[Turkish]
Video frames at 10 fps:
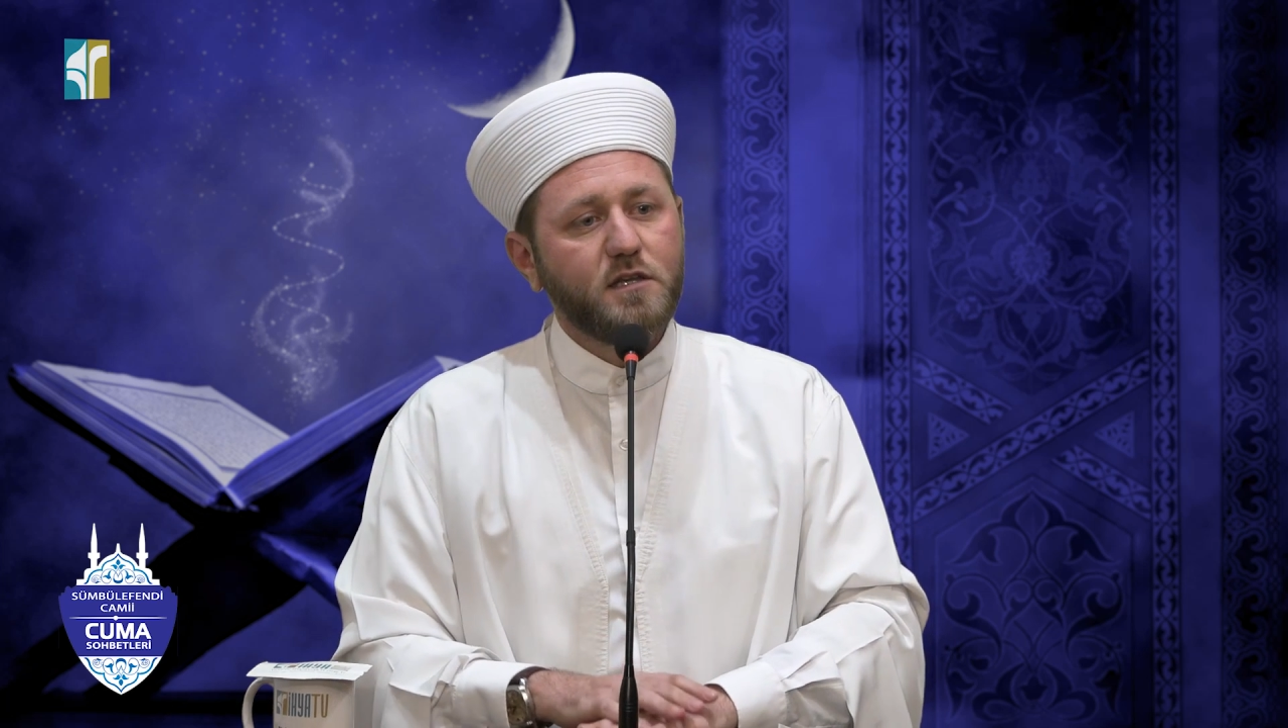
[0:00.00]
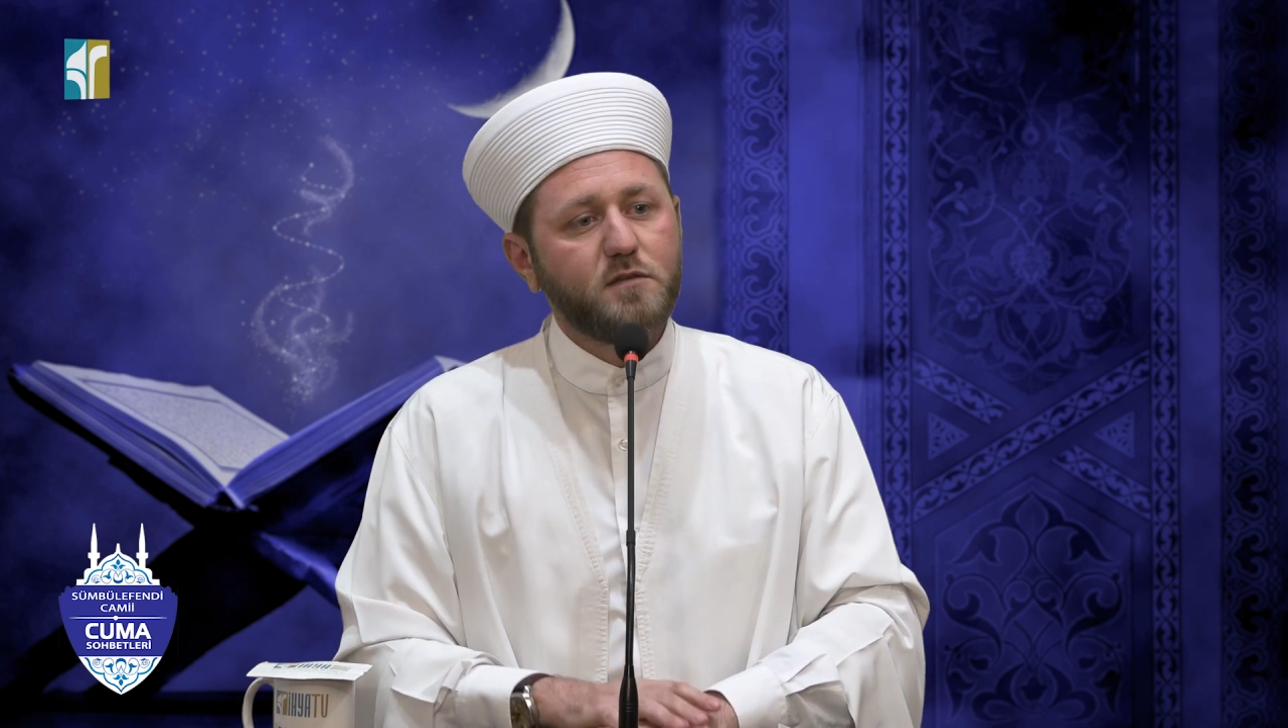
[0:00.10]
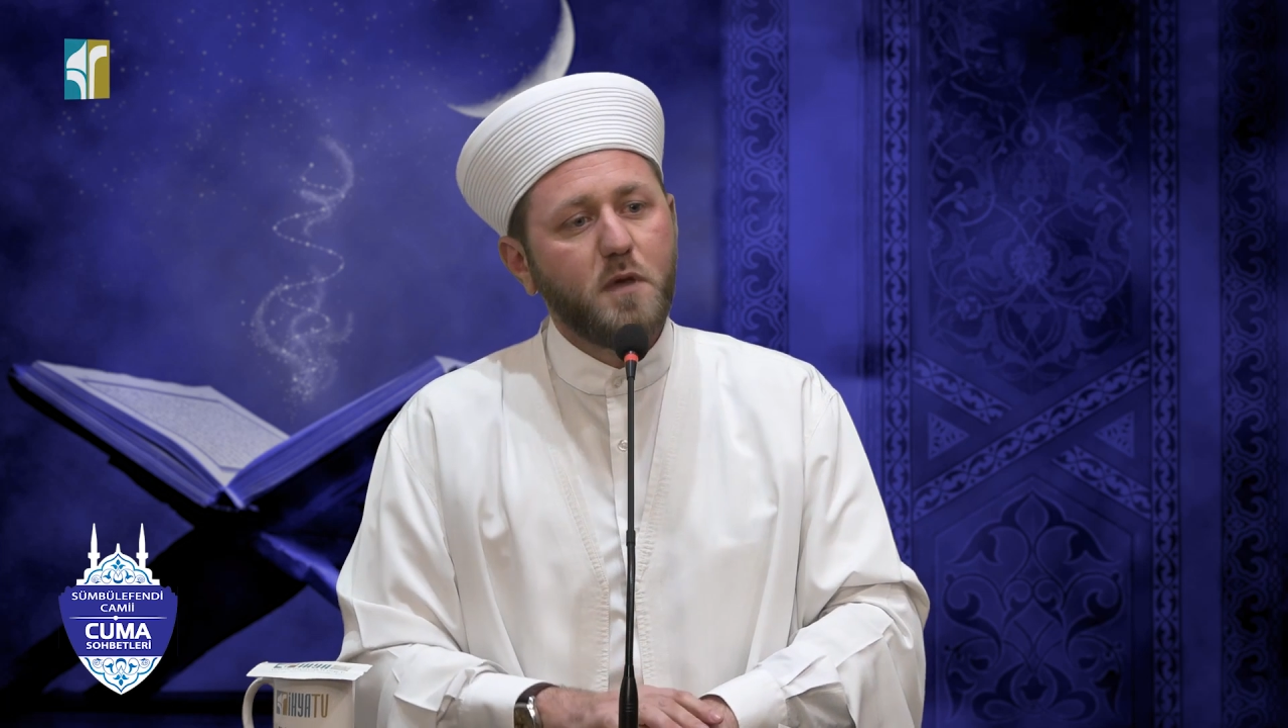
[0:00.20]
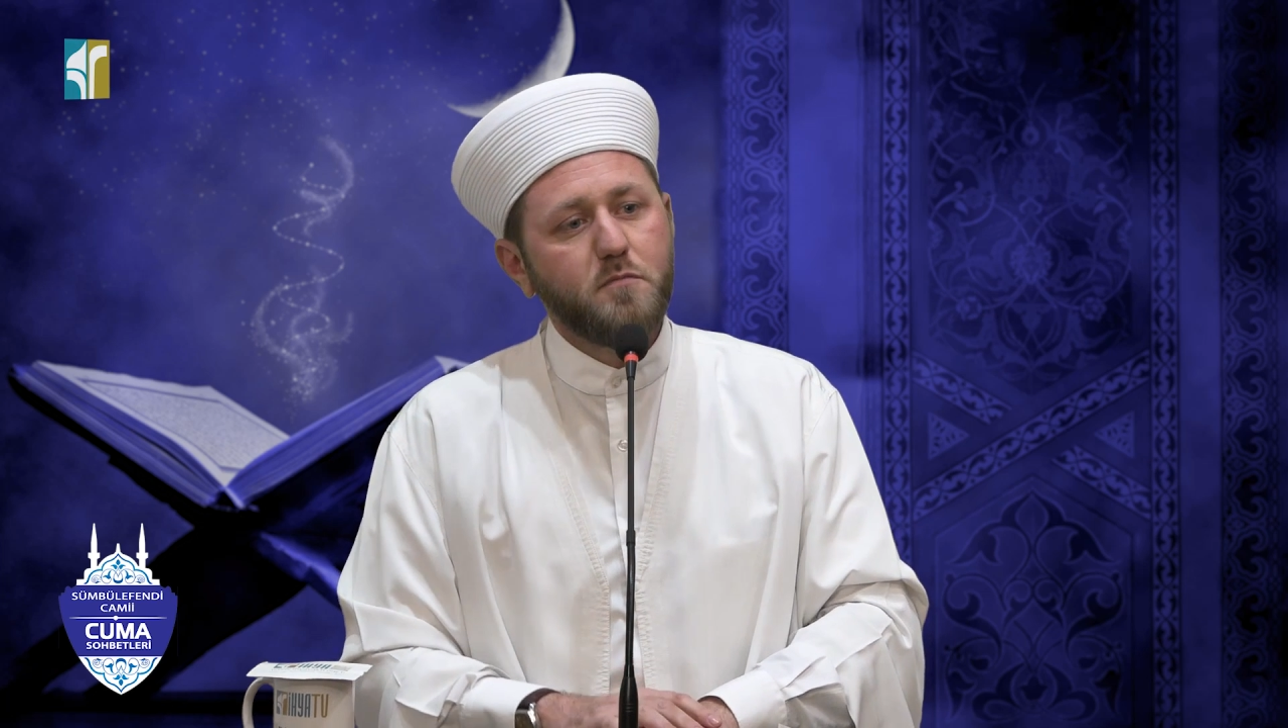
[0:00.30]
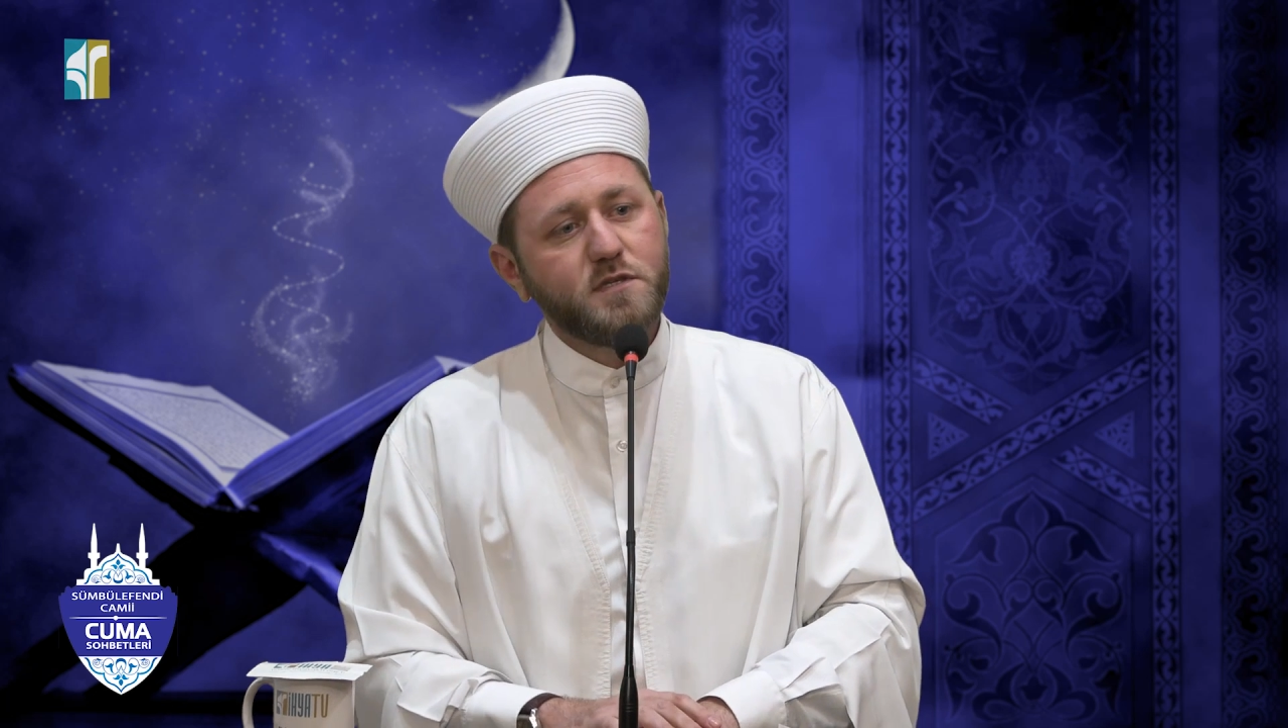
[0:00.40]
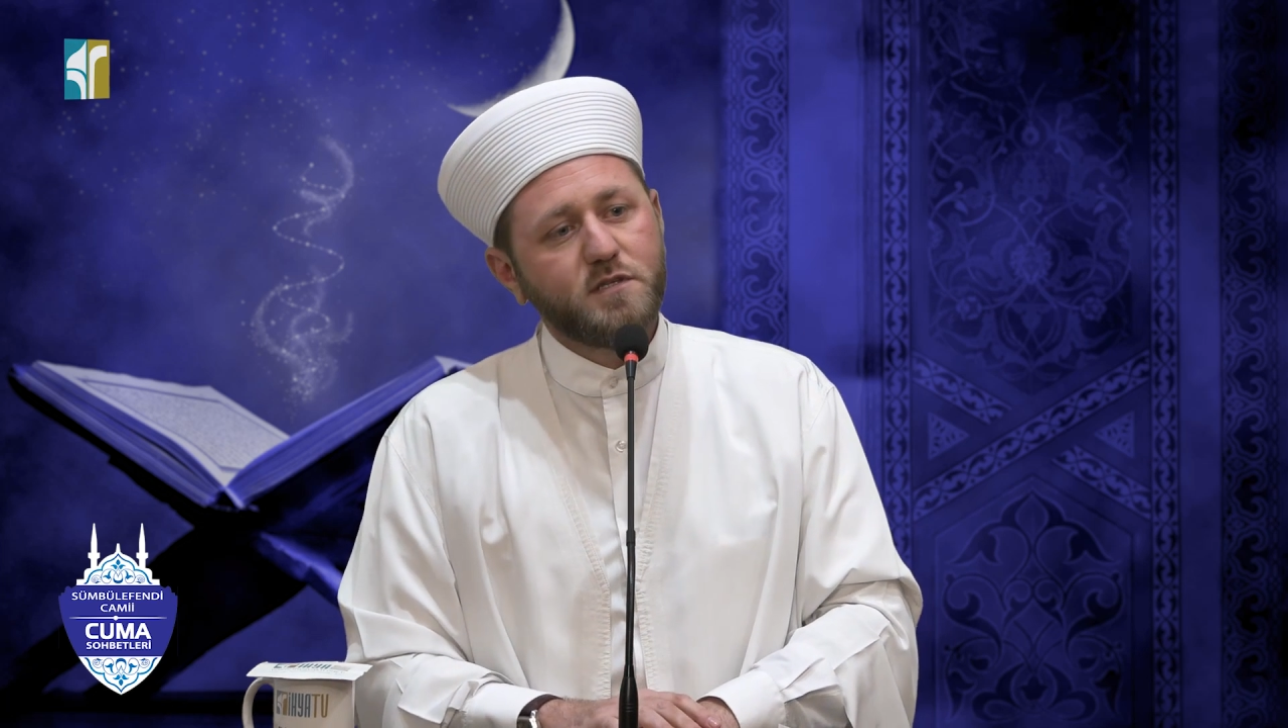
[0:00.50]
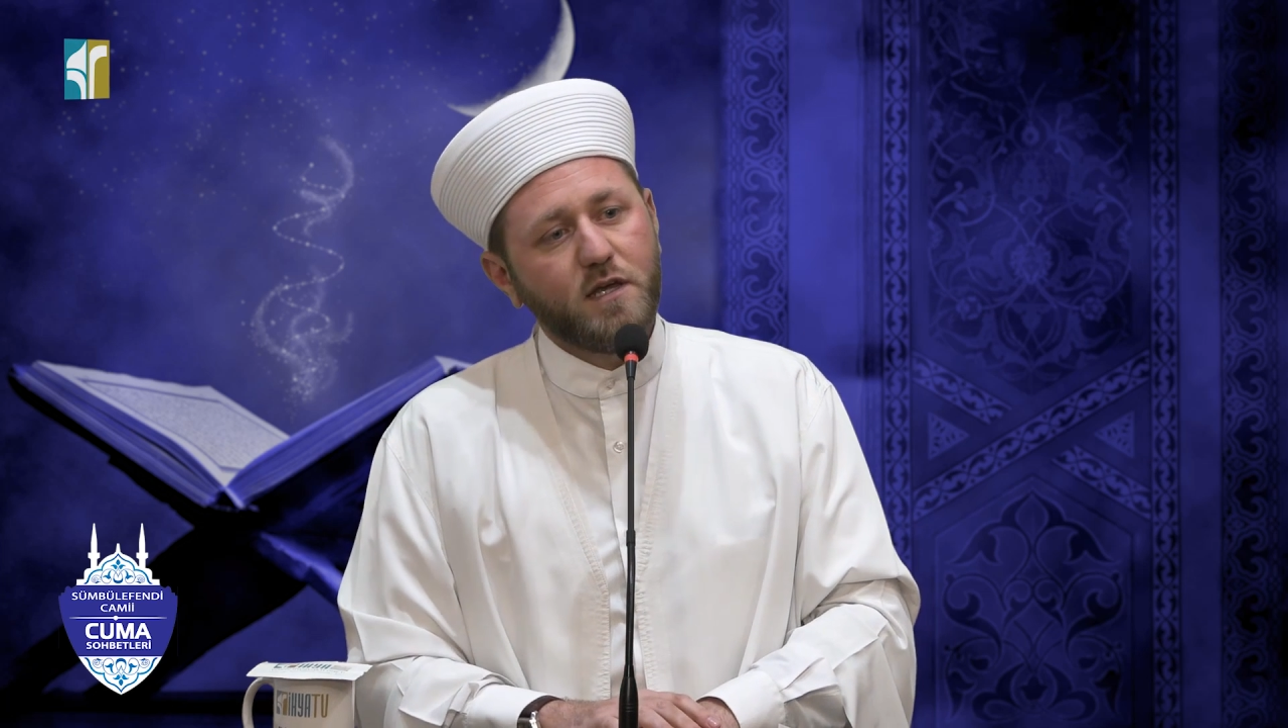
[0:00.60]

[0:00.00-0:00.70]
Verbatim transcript: etmemiz